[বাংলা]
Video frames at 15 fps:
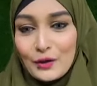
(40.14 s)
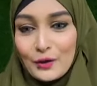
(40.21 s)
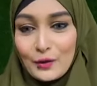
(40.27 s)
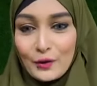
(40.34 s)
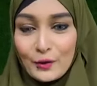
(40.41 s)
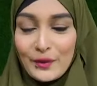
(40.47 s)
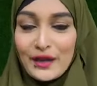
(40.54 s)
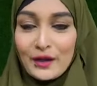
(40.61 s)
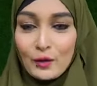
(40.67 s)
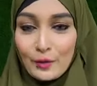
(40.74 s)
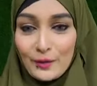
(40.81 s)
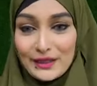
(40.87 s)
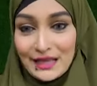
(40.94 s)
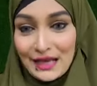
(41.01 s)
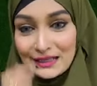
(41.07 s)
খুবই
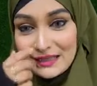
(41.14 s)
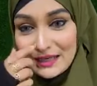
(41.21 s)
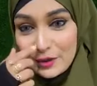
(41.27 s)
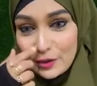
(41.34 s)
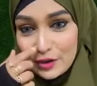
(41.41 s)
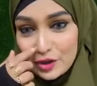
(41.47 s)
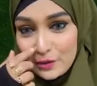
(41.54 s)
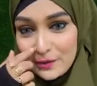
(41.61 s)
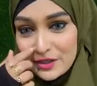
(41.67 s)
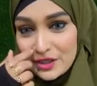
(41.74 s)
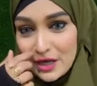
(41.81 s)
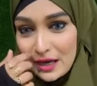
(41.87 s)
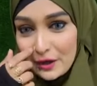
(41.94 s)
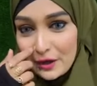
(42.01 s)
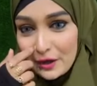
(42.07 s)
খুবই তাড়াতাড়ি করে সবাই
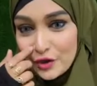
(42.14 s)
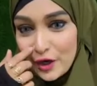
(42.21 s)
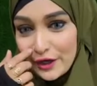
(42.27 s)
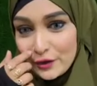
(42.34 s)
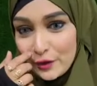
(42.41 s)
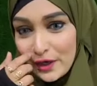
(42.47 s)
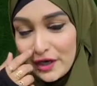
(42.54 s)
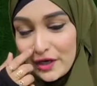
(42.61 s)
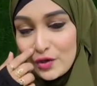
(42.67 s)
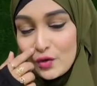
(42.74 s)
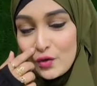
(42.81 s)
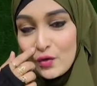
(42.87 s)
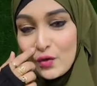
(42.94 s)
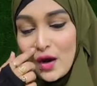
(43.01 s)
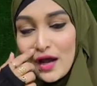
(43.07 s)
জয়েন করেন
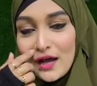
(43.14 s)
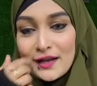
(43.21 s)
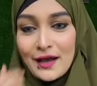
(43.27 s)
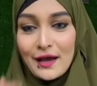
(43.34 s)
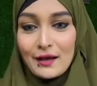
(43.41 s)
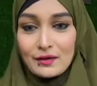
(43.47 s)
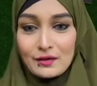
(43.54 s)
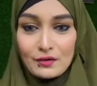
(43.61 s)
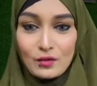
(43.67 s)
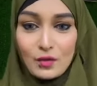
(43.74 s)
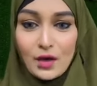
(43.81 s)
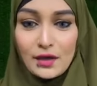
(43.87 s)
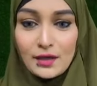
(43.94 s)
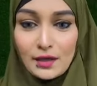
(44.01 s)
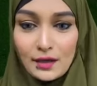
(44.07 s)
রোহানা
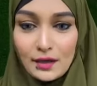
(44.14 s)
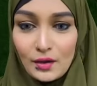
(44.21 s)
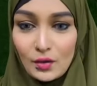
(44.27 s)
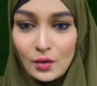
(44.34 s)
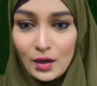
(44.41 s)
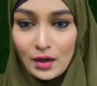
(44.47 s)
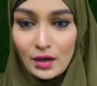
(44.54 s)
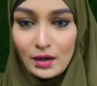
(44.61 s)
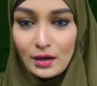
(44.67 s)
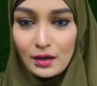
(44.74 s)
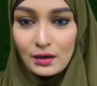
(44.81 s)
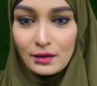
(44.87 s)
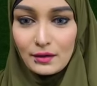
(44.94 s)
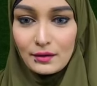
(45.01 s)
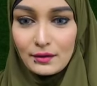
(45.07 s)
রোহানা না রুহা
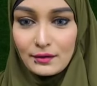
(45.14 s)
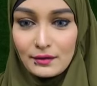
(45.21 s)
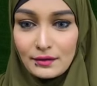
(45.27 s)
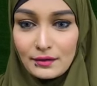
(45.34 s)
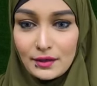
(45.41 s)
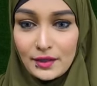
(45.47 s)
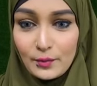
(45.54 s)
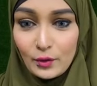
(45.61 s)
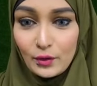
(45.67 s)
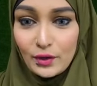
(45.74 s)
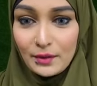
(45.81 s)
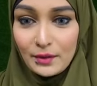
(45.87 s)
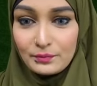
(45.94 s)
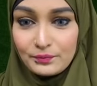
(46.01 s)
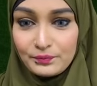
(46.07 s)
কি
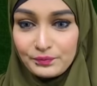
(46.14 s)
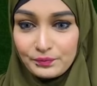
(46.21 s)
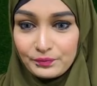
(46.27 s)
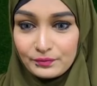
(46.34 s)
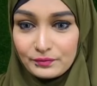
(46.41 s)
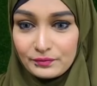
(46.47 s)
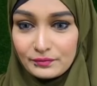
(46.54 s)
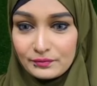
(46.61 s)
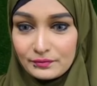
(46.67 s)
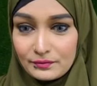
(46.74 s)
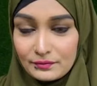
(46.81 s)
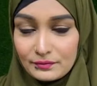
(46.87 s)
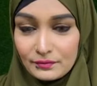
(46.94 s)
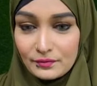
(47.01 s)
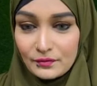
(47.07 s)
পড়লাম
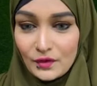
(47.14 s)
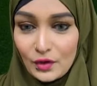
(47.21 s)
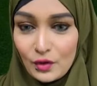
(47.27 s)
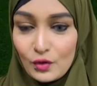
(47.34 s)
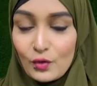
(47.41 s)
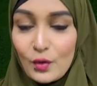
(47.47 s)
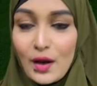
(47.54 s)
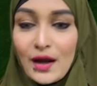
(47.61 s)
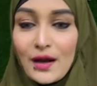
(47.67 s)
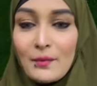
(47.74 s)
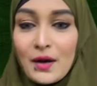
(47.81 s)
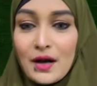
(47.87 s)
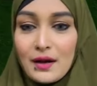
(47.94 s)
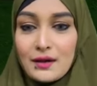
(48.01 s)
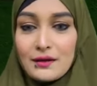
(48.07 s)

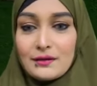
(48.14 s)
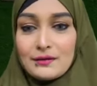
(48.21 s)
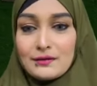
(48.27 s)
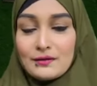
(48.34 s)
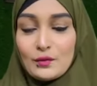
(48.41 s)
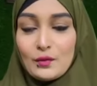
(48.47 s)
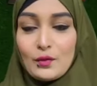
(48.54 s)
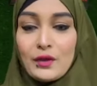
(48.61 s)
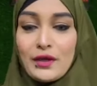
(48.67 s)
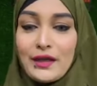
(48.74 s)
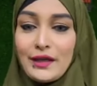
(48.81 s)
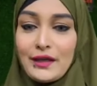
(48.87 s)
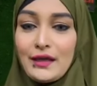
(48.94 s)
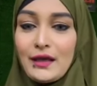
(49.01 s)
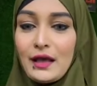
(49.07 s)
রুহামা ওকে
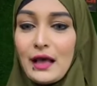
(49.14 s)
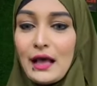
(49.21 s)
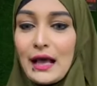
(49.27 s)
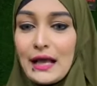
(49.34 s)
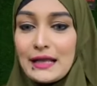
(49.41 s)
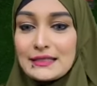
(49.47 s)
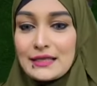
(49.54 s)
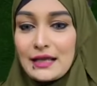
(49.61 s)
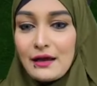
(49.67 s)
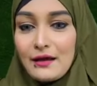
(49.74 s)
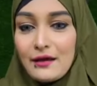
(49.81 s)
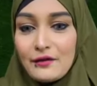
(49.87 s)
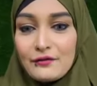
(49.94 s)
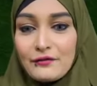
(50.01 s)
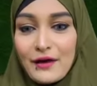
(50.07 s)
আচ্ছা
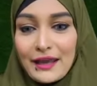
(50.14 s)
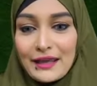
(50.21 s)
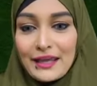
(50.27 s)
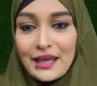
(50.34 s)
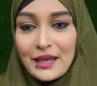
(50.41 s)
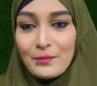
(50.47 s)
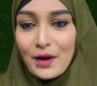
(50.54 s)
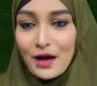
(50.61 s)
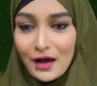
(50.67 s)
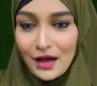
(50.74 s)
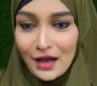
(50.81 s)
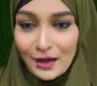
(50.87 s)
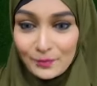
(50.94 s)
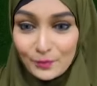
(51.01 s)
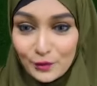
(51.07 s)
ফাহিমা
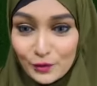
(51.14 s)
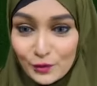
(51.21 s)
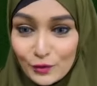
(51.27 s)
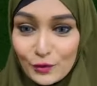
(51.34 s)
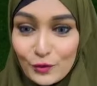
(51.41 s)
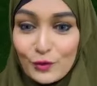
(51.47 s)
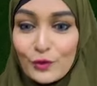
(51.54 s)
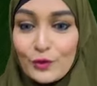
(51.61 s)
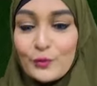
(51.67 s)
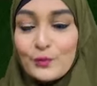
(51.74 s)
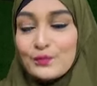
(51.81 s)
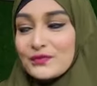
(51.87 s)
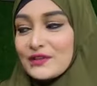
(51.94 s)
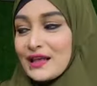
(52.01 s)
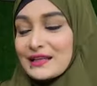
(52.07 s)
আপু
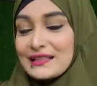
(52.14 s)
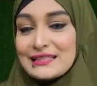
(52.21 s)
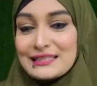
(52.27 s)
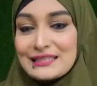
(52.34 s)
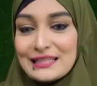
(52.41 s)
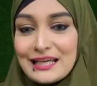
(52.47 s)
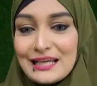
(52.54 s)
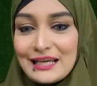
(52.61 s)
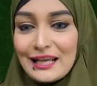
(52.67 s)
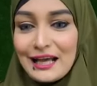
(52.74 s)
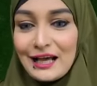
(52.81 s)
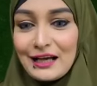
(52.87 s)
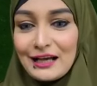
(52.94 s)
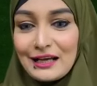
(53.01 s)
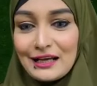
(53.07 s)
তাকসির
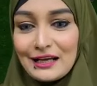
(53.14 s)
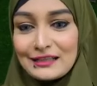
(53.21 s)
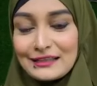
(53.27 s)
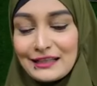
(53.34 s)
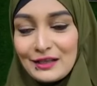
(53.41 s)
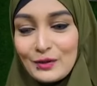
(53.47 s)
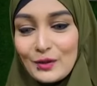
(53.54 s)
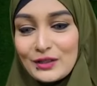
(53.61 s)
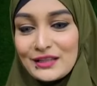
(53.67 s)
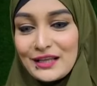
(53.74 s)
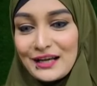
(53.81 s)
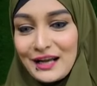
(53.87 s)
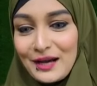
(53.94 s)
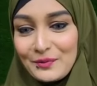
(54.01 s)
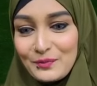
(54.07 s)

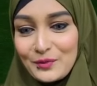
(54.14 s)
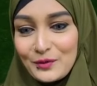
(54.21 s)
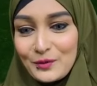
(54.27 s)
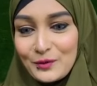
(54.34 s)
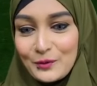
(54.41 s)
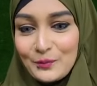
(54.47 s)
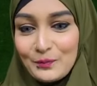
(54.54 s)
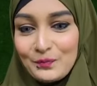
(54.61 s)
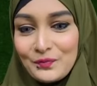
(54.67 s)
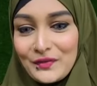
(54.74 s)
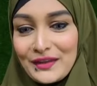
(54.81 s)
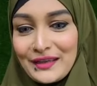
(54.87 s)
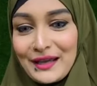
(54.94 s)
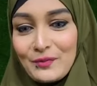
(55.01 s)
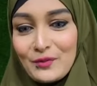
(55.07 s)
তালুকদার আপু
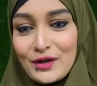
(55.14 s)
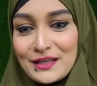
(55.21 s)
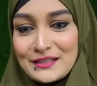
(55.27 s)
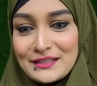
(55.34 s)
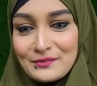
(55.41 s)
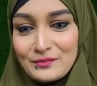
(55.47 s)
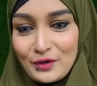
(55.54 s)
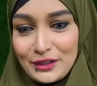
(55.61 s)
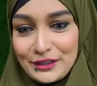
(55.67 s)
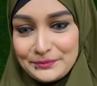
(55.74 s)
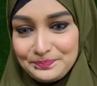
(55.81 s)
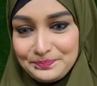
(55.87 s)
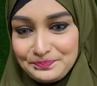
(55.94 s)
কেমন আছেন বলেন